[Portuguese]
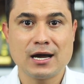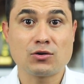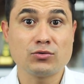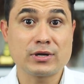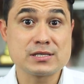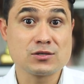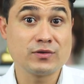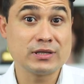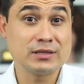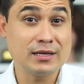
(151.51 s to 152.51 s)
a coloração
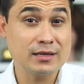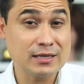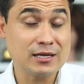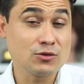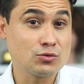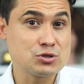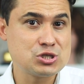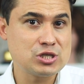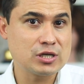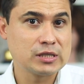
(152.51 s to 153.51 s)
vai ter
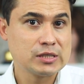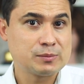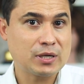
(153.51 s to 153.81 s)
tecnologia